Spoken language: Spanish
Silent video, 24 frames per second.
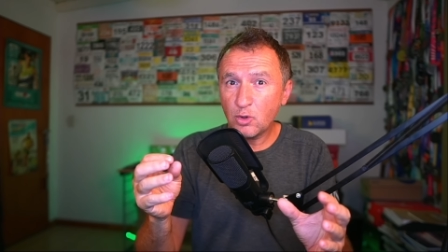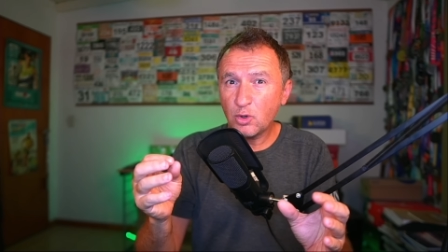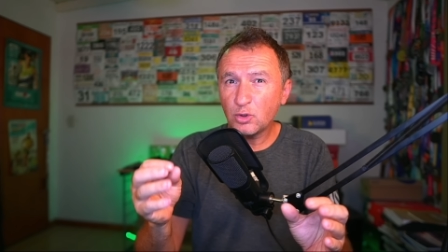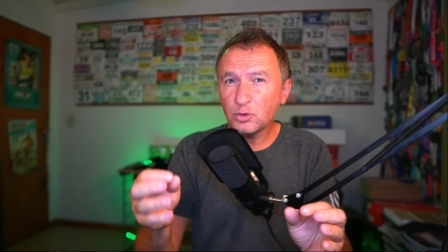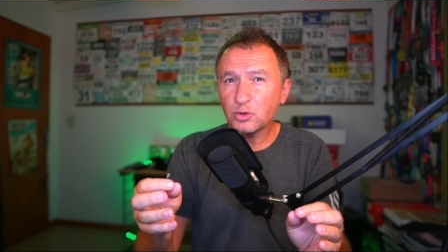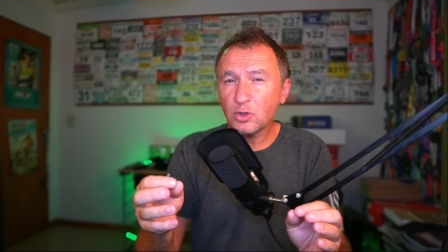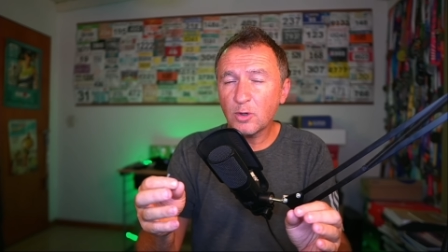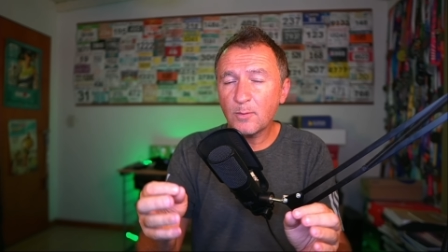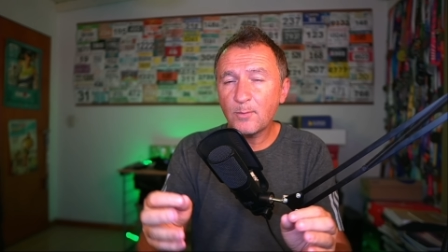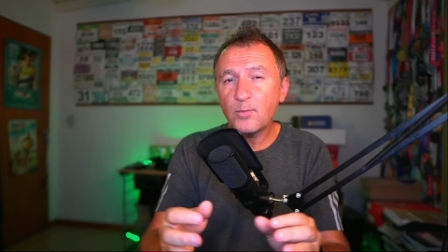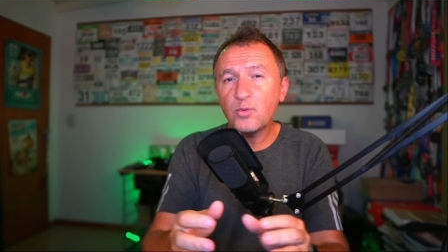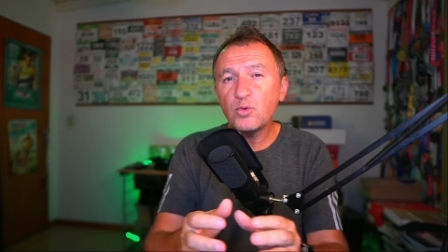
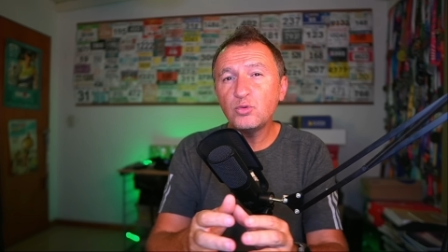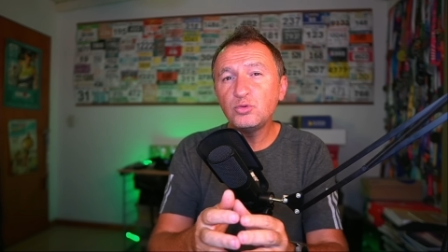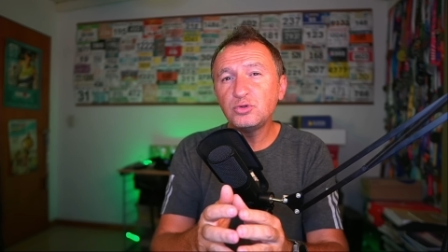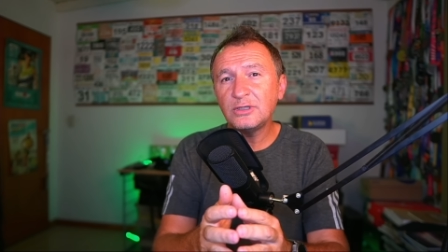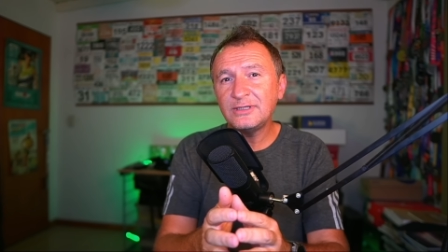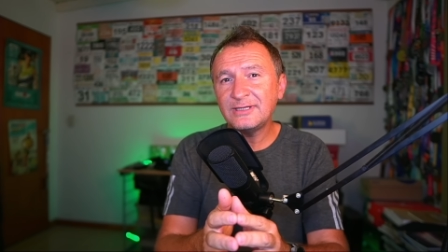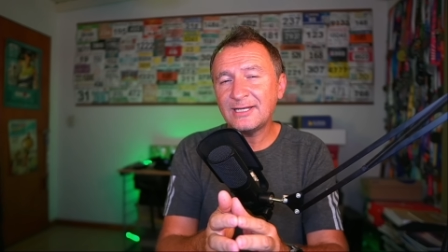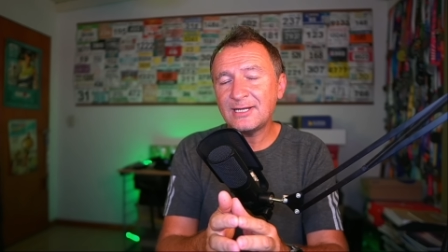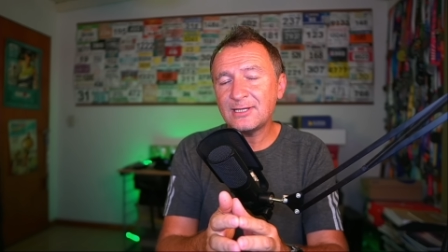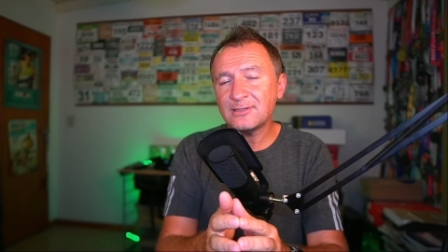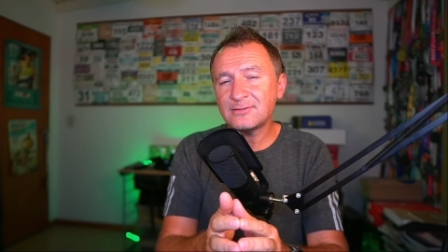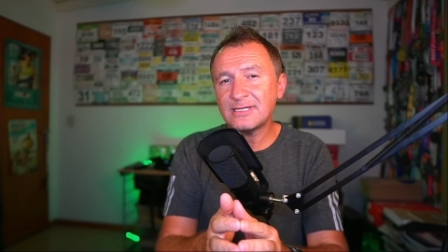otro punto
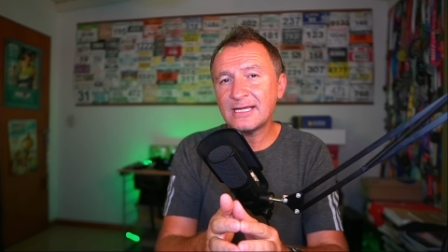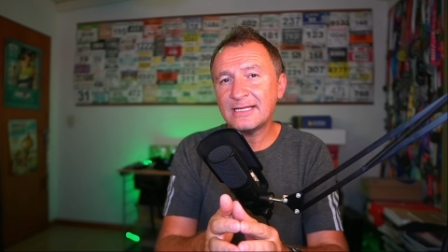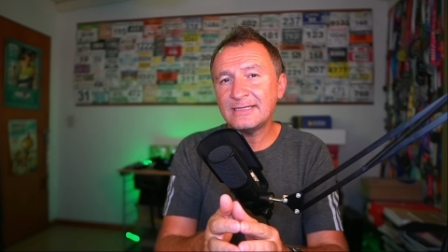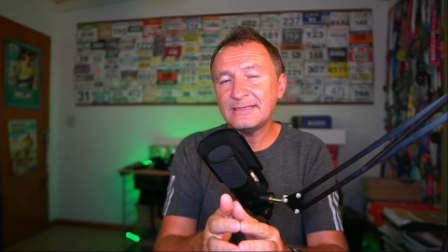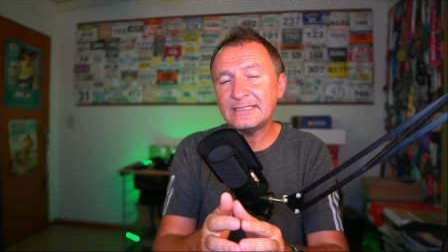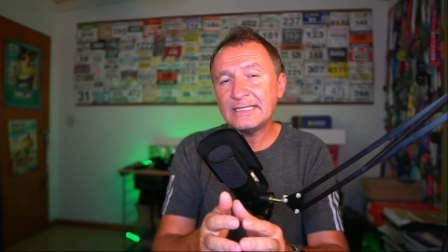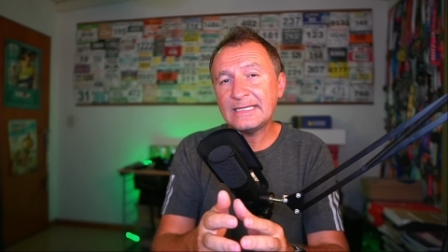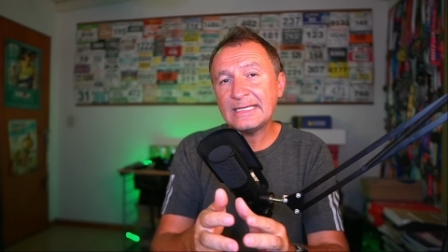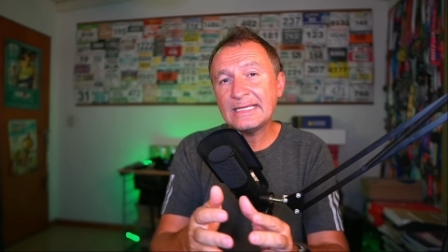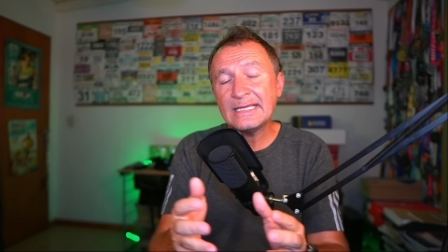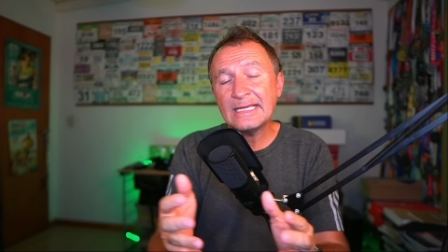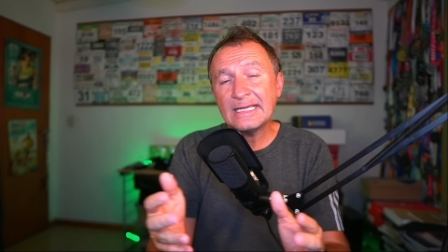
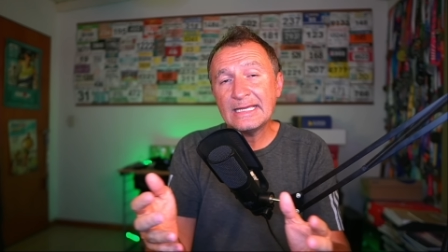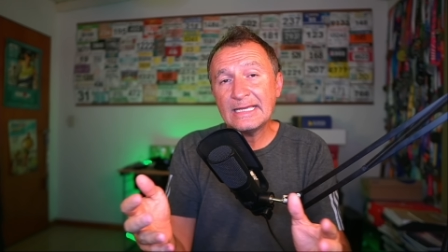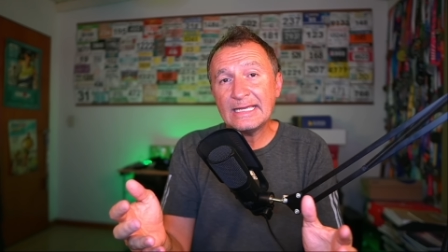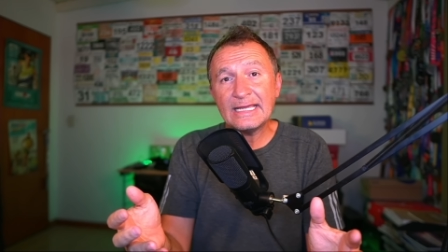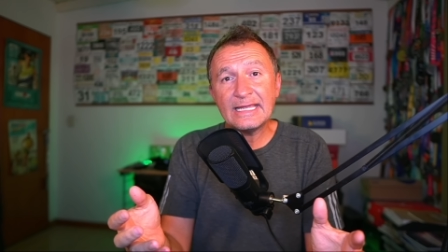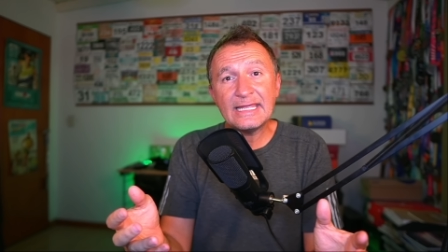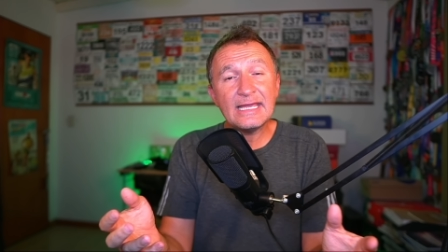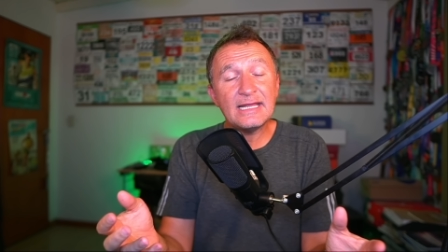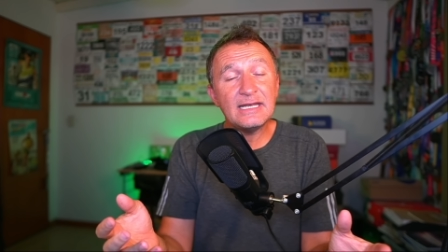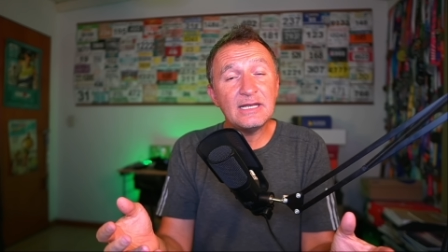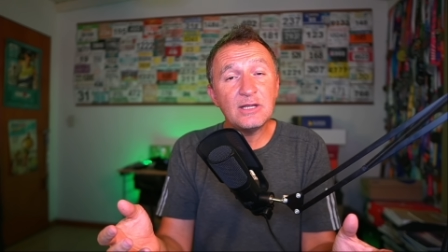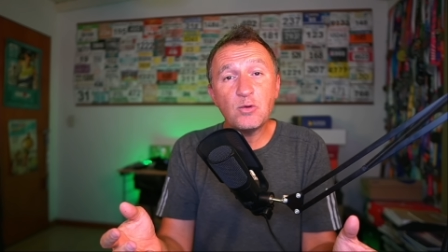interesante es
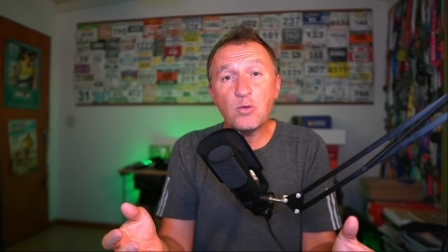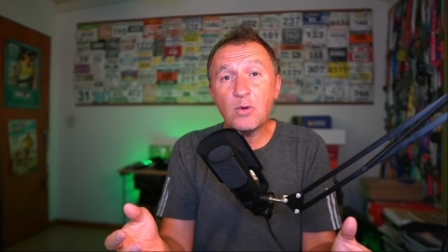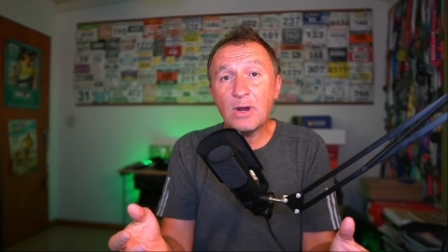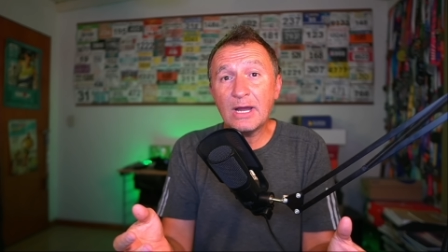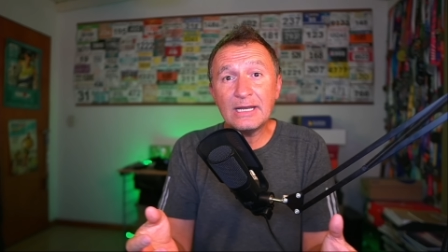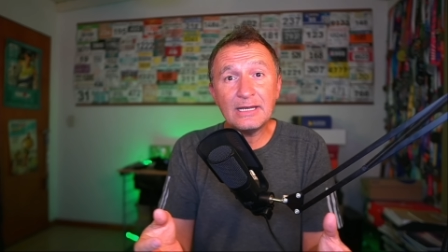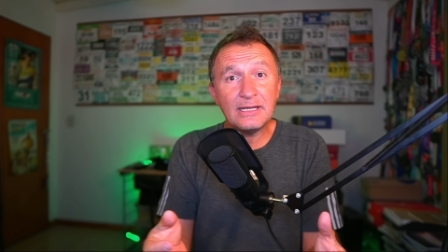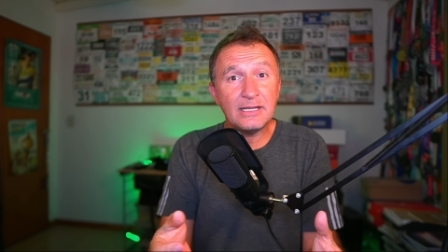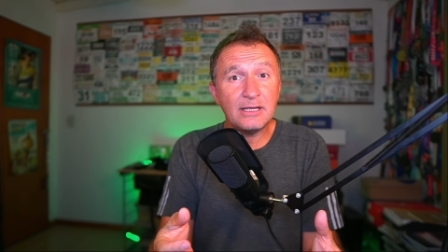que al igual